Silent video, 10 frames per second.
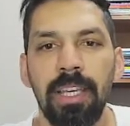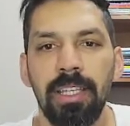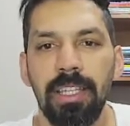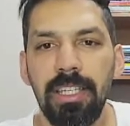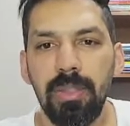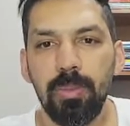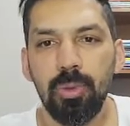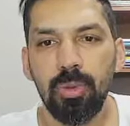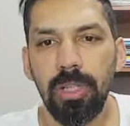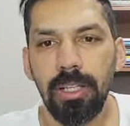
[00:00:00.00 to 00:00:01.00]
x
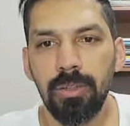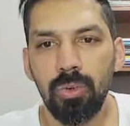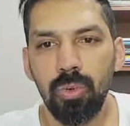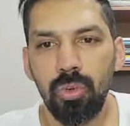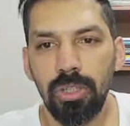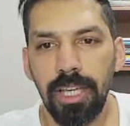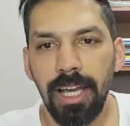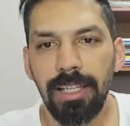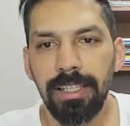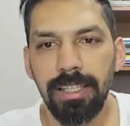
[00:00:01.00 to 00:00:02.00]
buradan 3
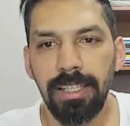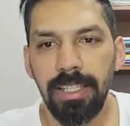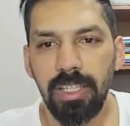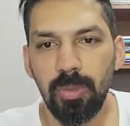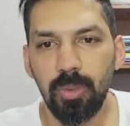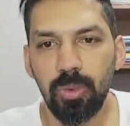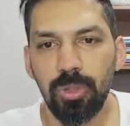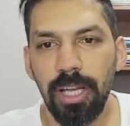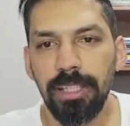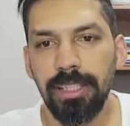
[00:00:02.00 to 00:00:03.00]
geldi x
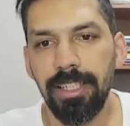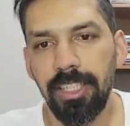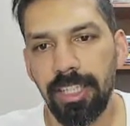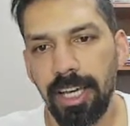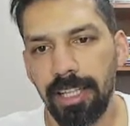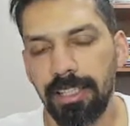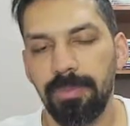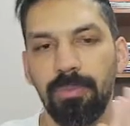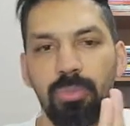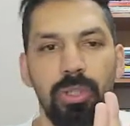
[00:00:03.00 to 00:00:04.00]
buradan 2 geldi.
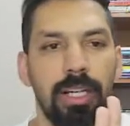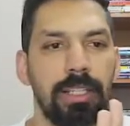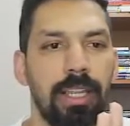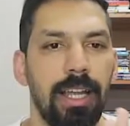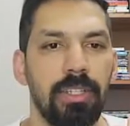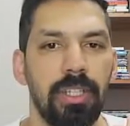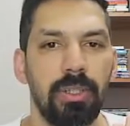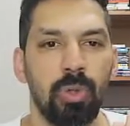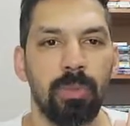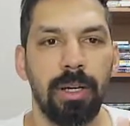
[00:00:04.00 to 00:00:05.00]
Buraya kadar her şey
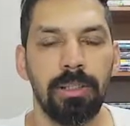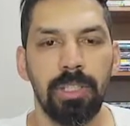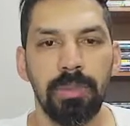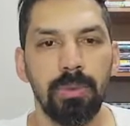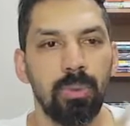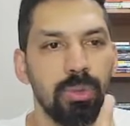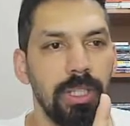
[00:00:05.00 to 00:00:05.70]
normal. Şimdi burada